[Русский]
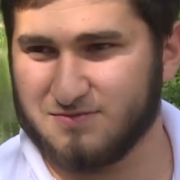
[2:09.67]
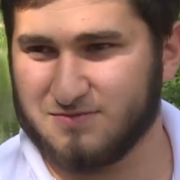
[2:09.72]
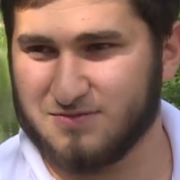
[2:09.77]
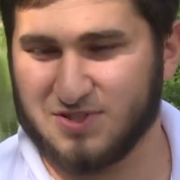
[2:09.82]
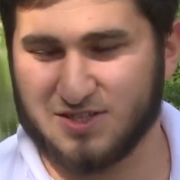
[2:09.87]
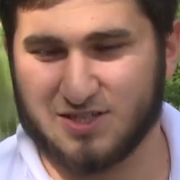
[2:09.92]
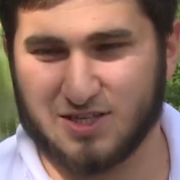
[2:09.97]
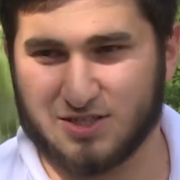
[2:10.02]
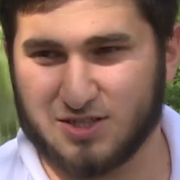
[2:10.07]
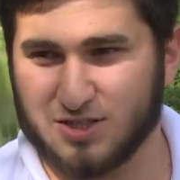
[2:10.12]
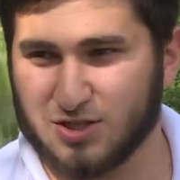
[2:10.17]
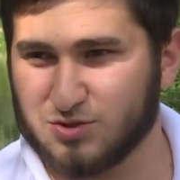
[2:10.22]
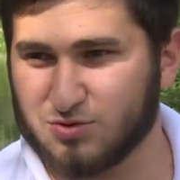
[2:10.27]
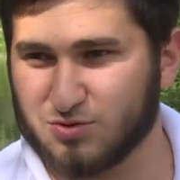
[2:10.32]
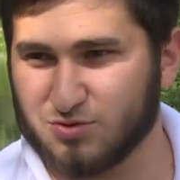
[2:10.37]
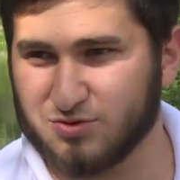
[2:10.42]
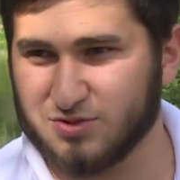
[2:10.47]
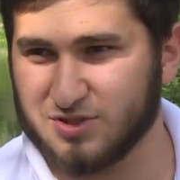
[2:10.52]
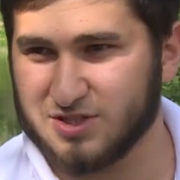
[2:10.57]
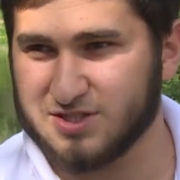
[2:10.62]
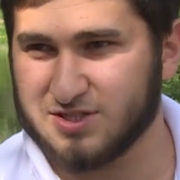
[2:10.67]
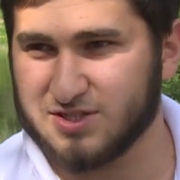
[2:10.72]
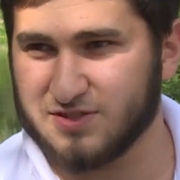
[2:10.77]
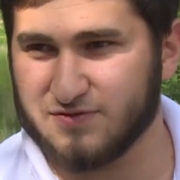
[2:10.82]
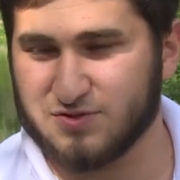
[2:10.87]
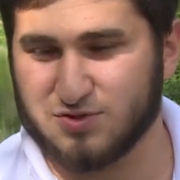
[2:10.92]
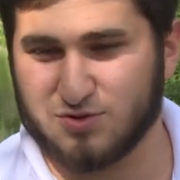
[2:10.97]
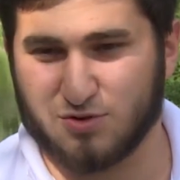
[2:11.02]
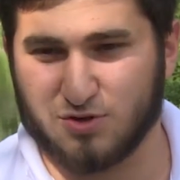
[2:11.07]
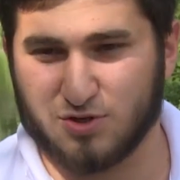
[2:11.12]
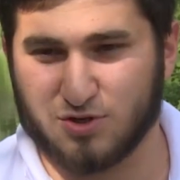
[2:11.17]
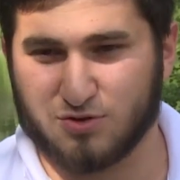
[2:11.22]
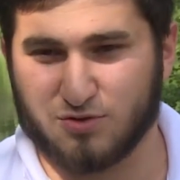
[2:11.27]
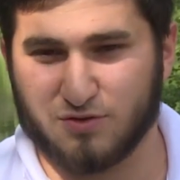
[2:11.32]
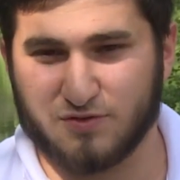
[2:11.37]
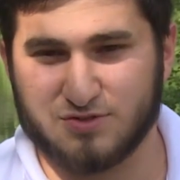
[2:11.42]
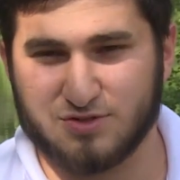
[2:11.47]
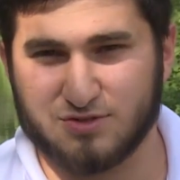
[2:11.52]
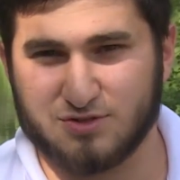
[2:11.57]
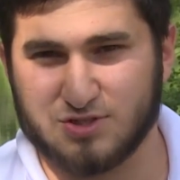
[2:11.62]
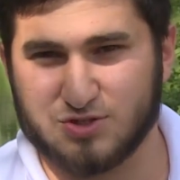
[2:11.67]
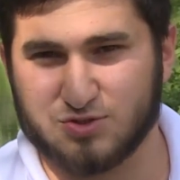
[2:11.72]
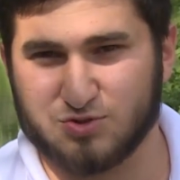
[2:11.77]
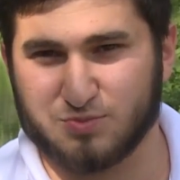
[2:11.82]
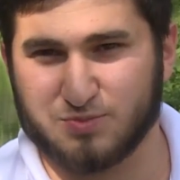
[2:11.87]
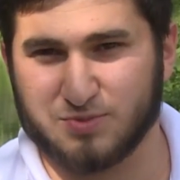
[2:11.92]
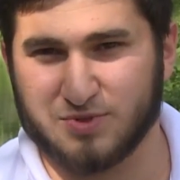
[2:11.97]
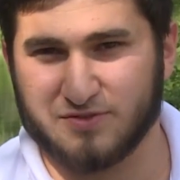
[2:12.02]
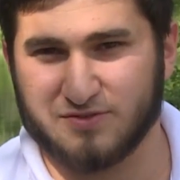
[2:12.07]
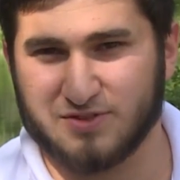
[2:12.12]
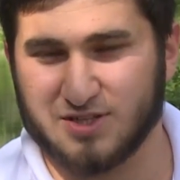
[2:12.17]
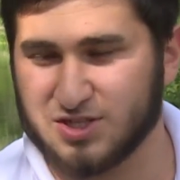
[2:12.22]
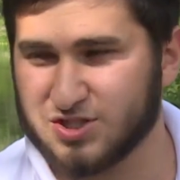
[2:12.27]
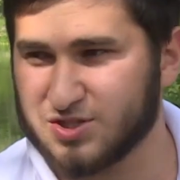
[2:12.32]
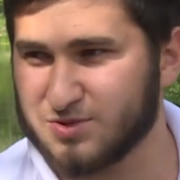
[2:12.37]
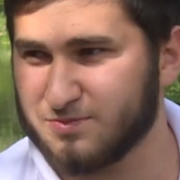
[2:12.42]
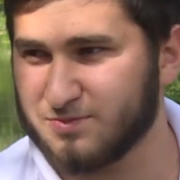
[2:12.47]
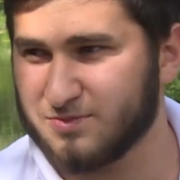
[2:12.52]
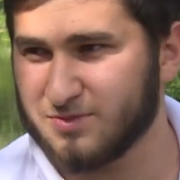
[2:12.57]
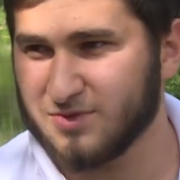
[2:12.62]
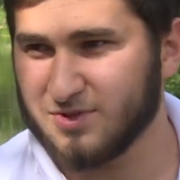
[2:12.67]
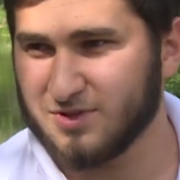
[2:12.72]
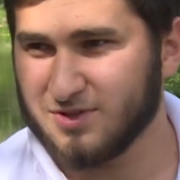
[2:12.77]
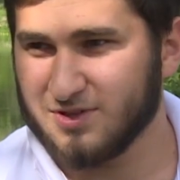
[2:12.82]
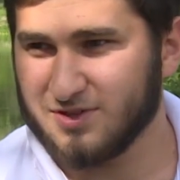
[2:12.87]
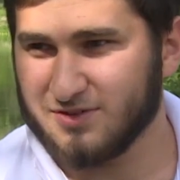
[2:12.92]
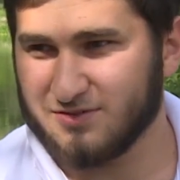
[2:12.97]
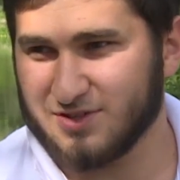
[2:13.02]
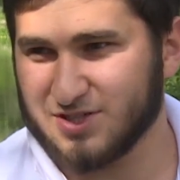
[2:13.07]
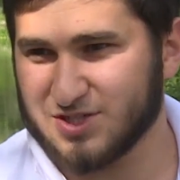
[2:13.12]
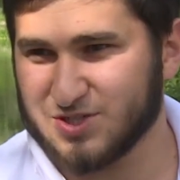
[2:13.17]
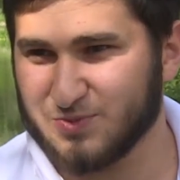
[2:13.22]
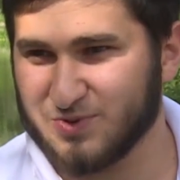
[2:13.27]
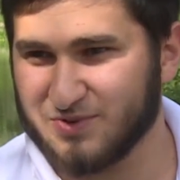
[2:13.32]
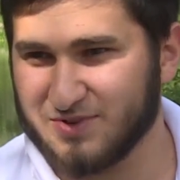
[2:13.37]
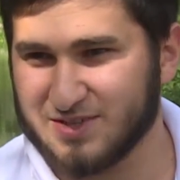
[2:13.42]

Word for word: Никаких трудностей, все легко, все доступно в нашем, в нашем